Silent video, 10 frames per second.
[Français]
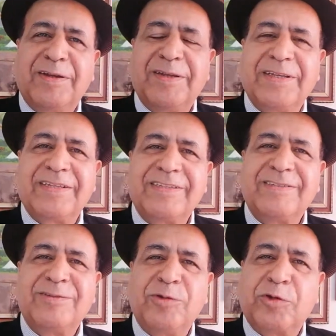Euh,
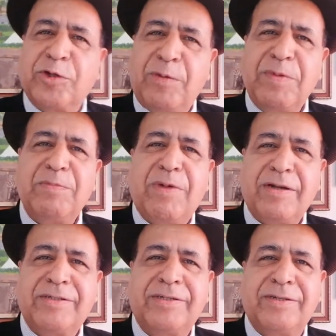notre ami
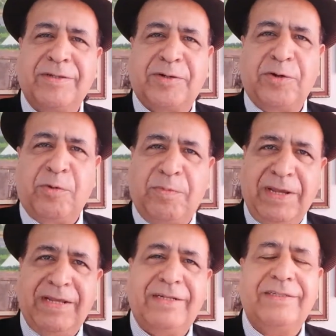Marc
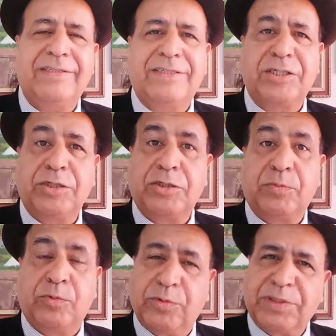Knobel, que j'ai
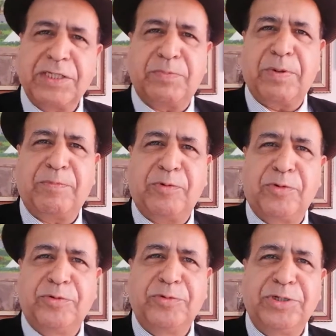beaucoup de respect
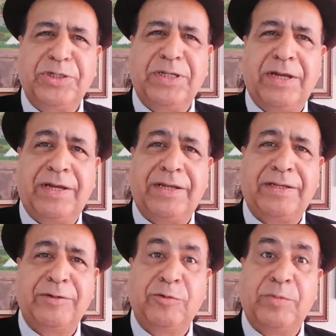pour lui,
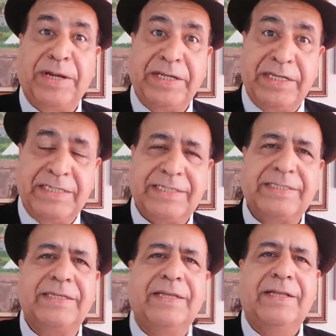un
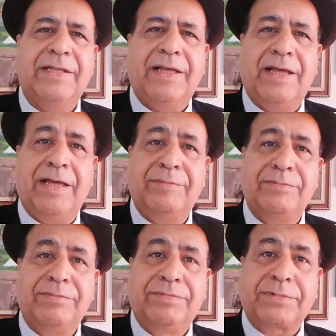humaniste,
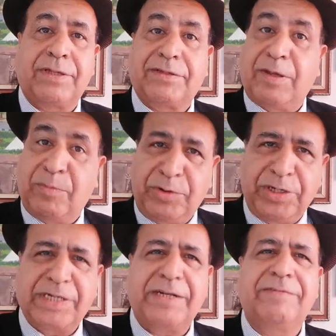un très très bon
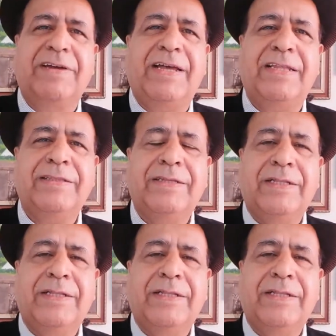écrivain,